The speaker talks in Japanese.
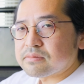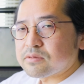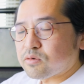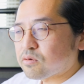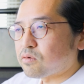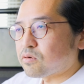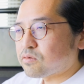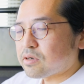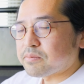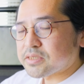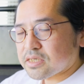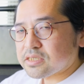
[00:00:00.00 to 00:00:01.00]
を今後
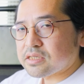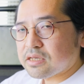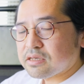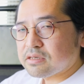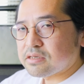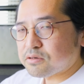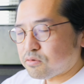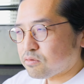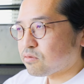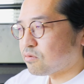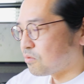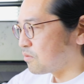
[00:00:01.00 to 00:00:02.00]
は目指していこう
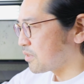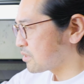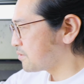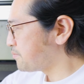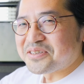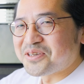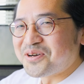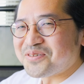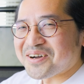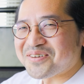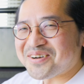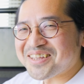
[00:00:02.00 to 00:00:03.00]
と思います。今
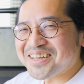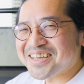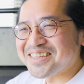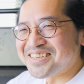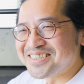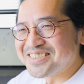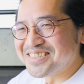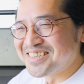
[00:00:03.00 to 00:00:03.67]
日はこれだけです。